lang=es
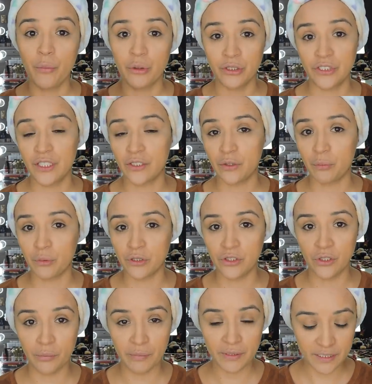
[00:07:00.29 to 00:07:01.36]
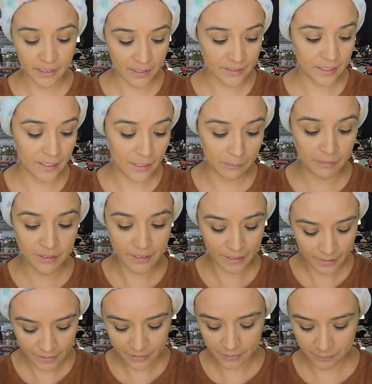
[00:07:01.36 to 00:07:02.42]
Por cierto, por si no me sigues ahí en mis
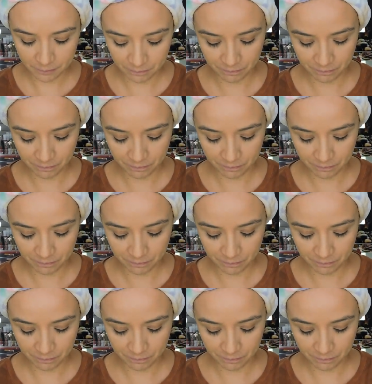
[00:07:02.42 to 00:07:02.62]
redes,